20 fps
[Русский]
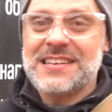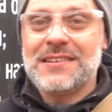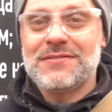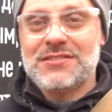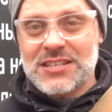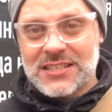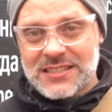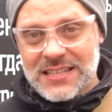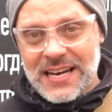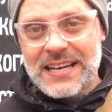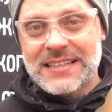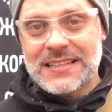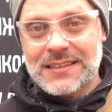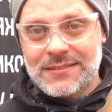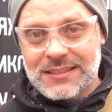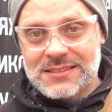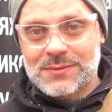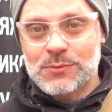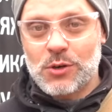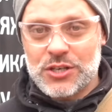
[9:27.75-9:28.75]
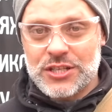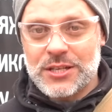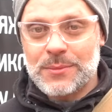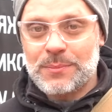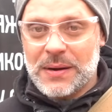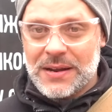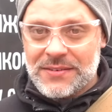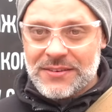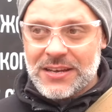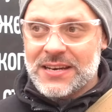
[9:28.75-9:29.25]
не всегда это возможно
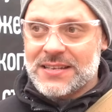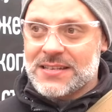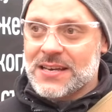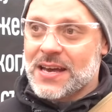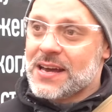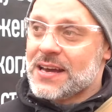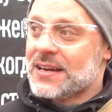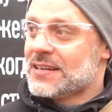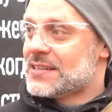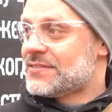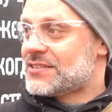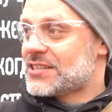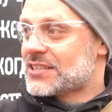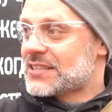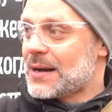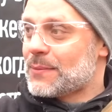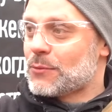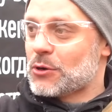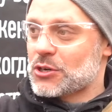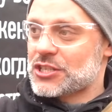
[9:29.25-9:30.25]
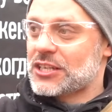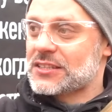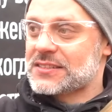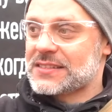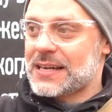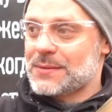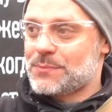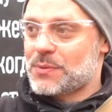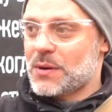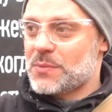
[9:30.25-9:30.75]
проверить. Не всегда можно
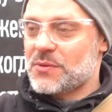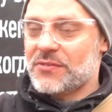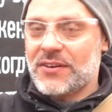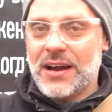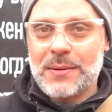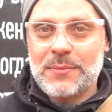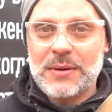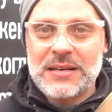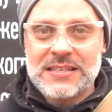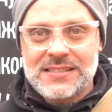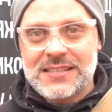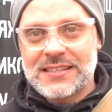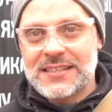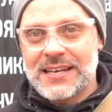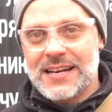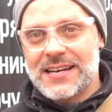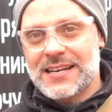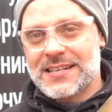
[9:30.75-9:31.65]
знать, пробиваемая стена